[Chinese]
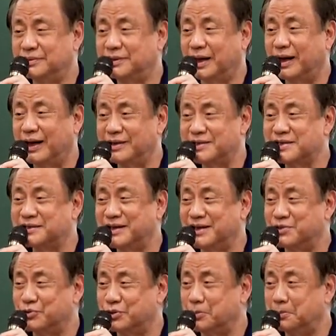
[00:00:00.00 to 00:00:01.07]
他唉声叹
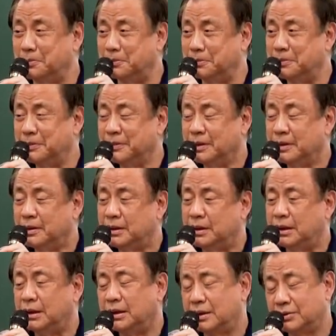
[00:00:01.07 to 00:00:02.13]
气说嗯，
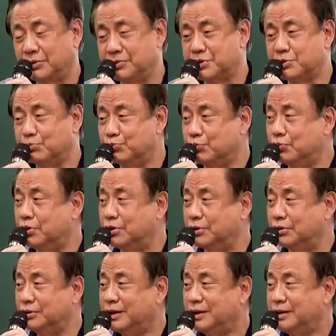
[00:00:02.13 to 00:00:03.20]
啊，我心妇
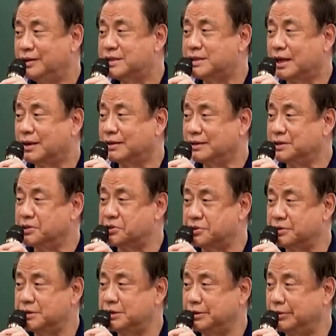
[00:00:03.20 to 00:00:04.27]
哦，嫁了二
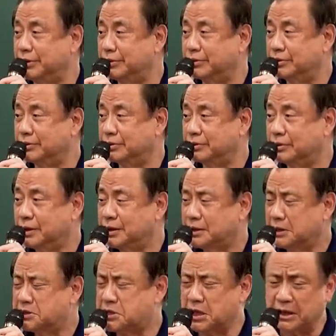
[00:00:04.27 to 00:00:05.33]
十几年了哦，
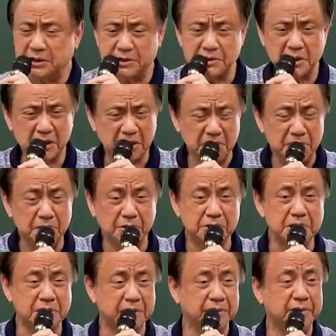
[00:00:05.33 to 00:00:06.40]
他家里是很有
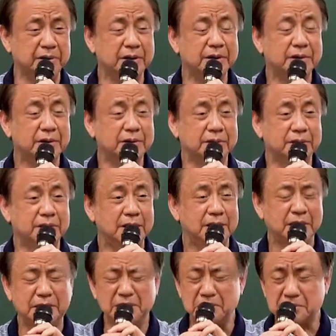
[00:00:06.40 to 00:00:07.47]
钱哦，
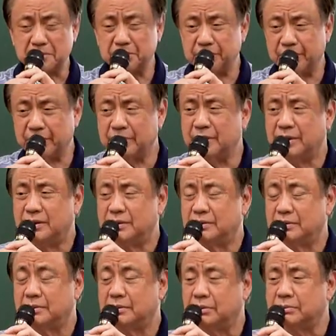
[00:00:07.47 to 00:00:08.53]
啊，但是呢，
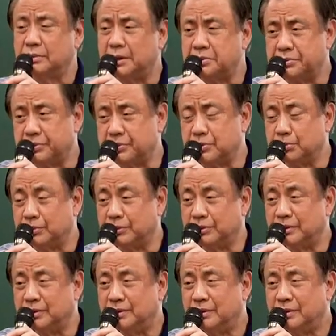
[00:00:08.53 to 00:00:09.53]
我们当时怎么了？